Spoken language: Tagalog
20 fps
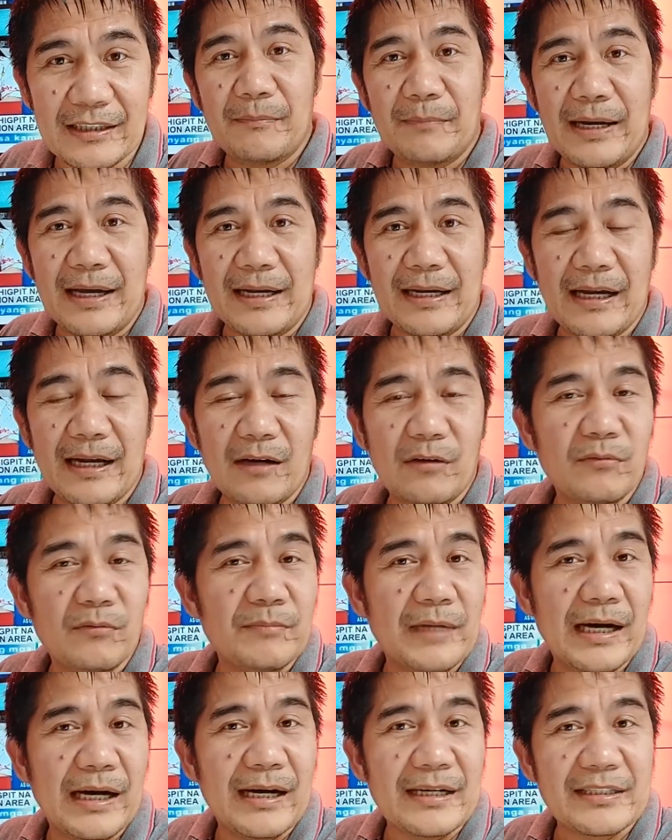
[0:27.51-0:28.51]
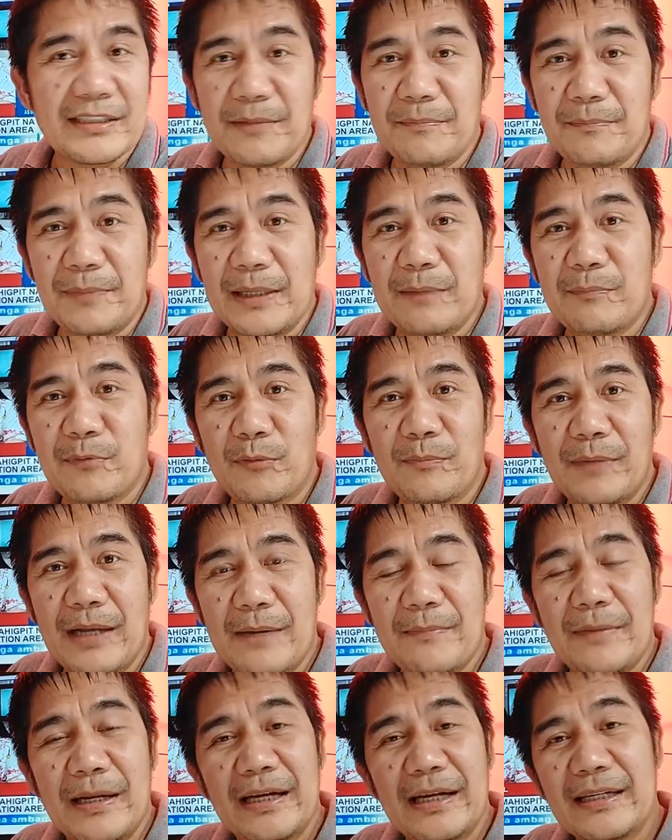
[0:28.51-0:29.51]
Para kung mga simpleng
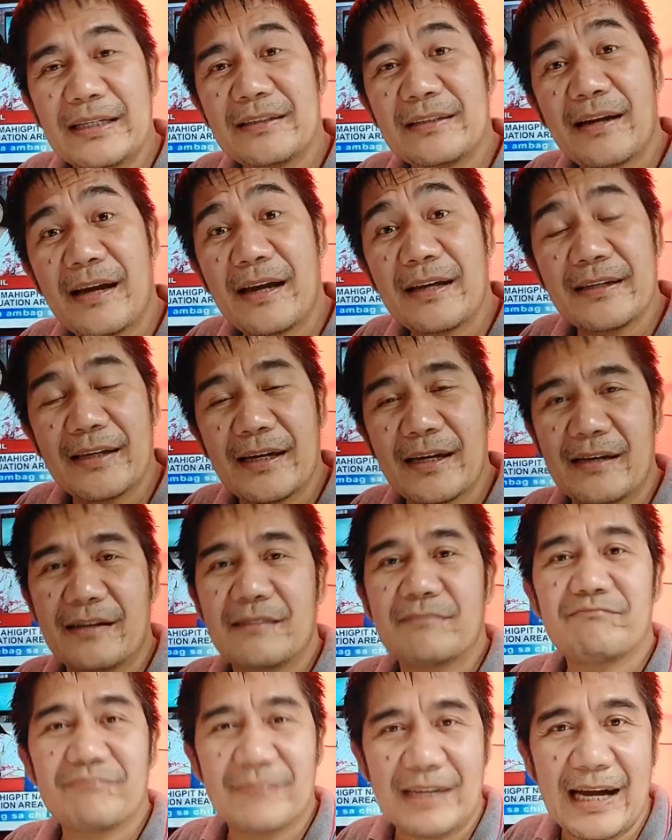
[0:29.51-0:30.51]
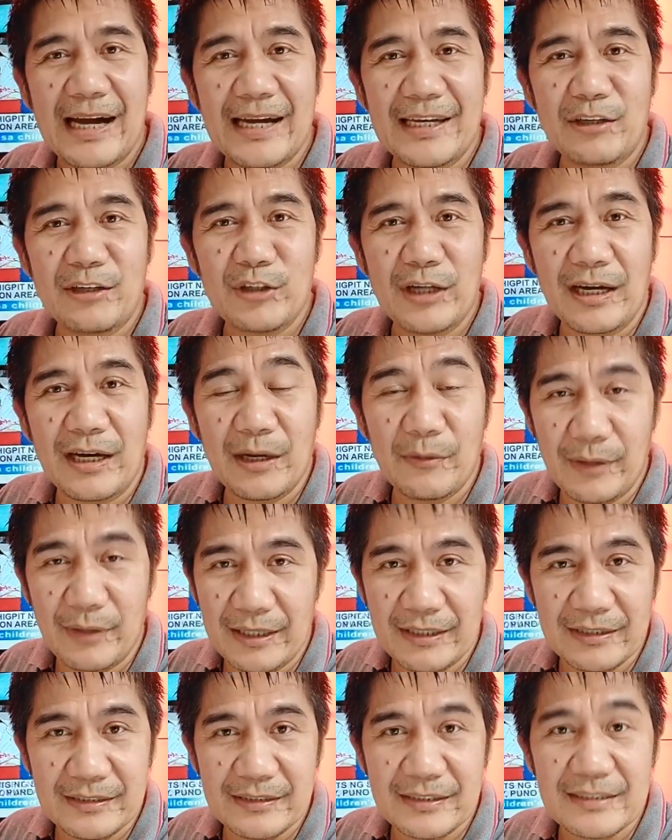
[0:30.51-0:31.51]
problema lang ng dryer, kaya niyong
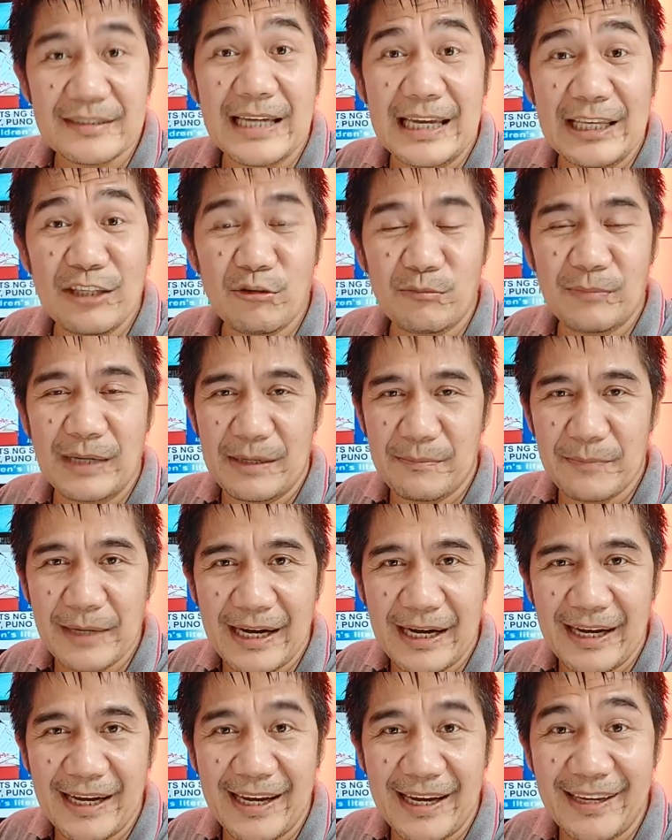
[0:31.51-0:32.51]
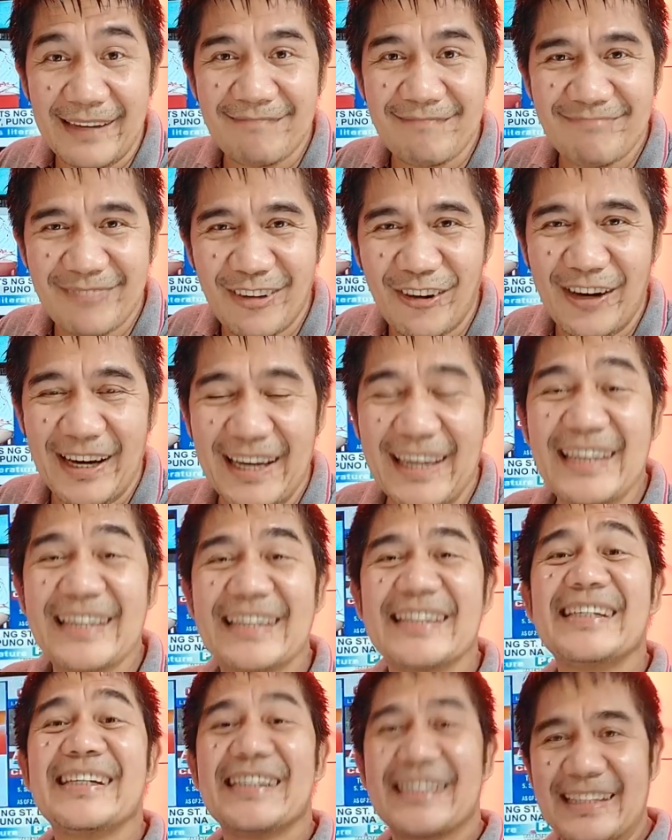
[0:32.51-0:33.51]
gawin sa inyong mga bahay. Okay?
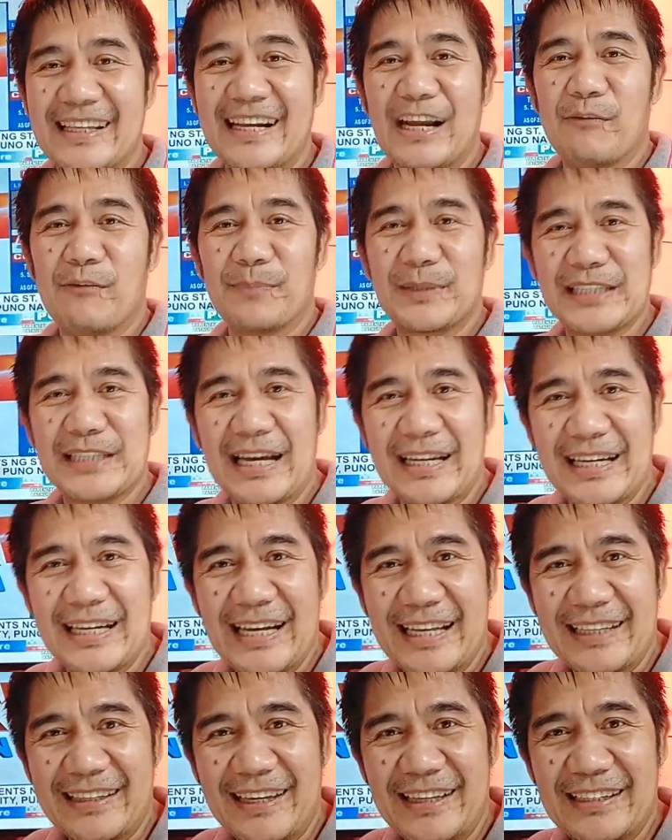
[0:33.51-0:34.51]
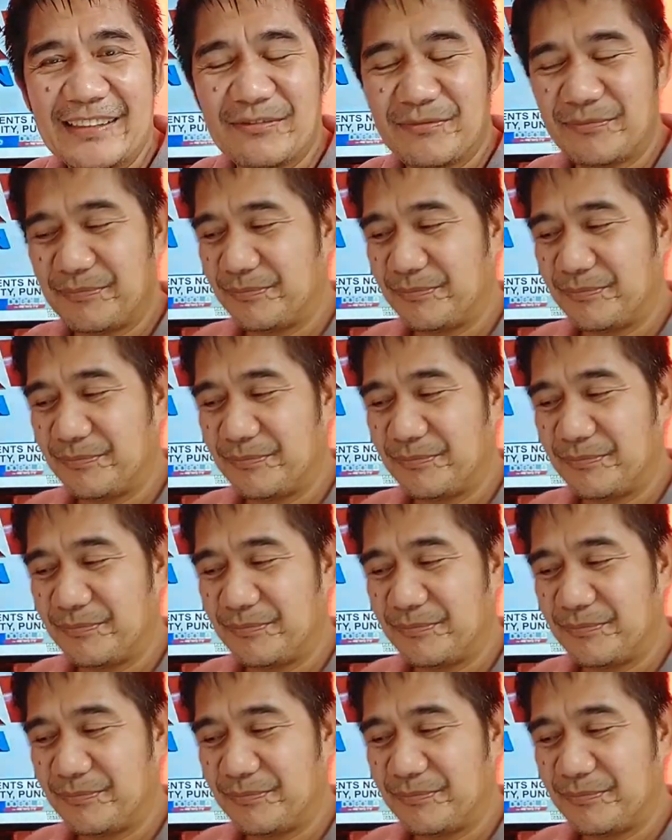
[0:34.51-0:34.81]
Tara, umpisahan na natin.